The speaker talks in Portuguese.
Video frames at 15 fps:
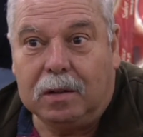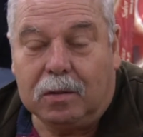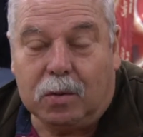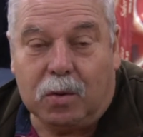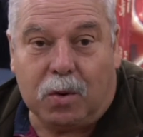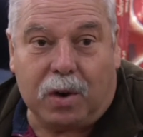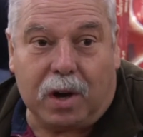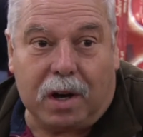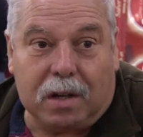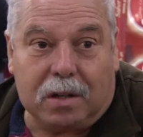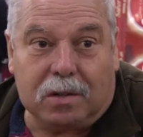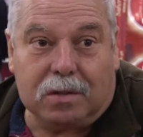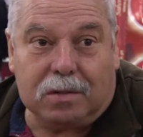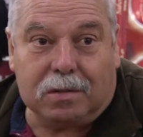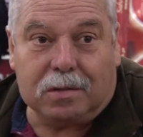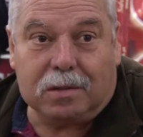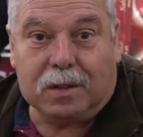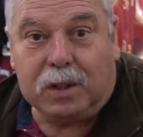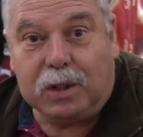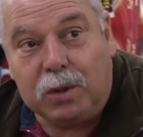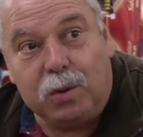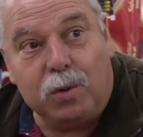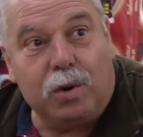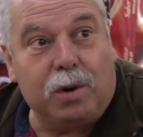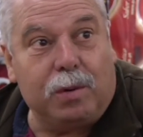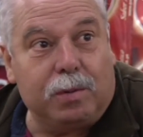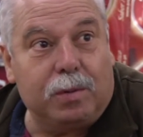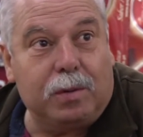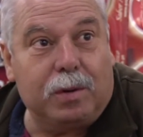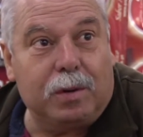o queijo e o ovo.
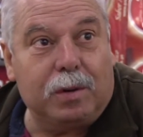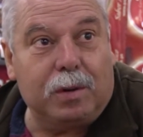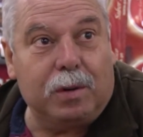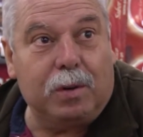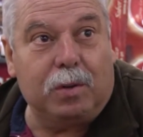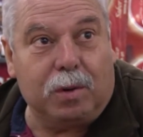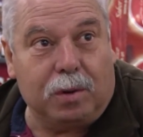E o